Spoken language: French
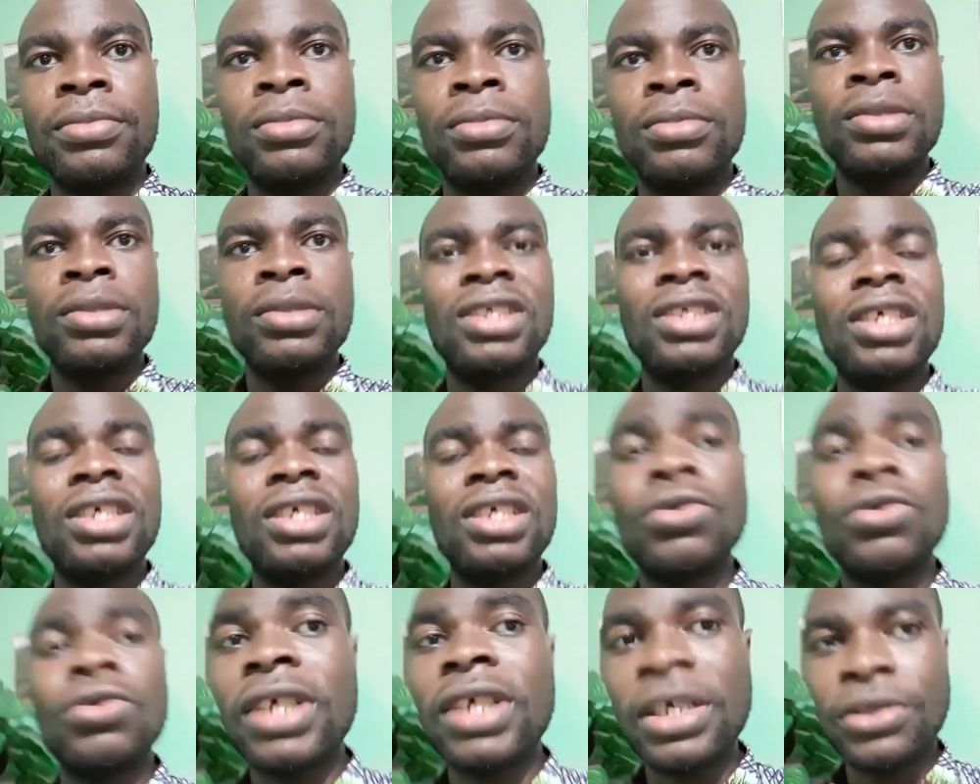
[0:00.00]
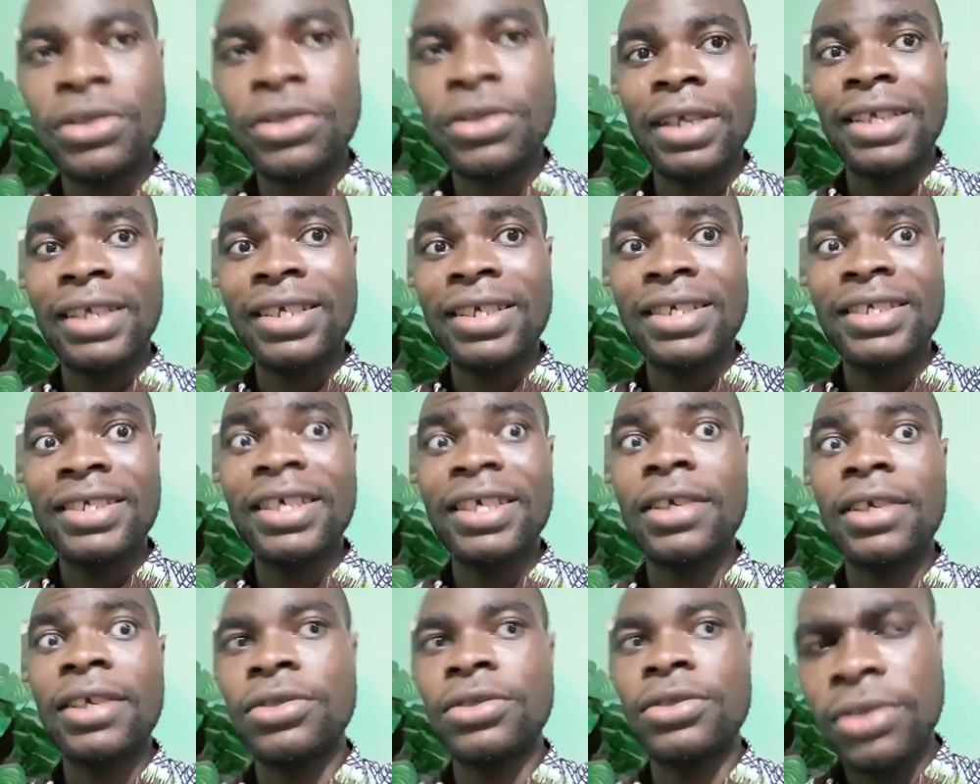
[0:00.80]
Si toutes ces choses existent, c'est que
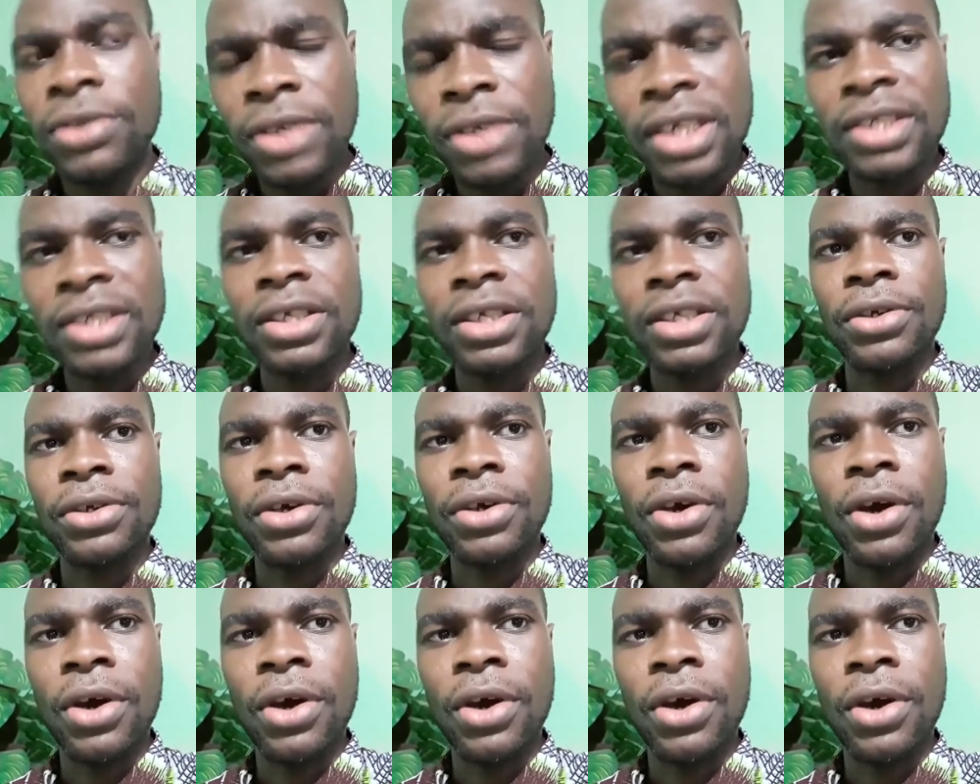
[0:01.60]
Jésus est Seigneur.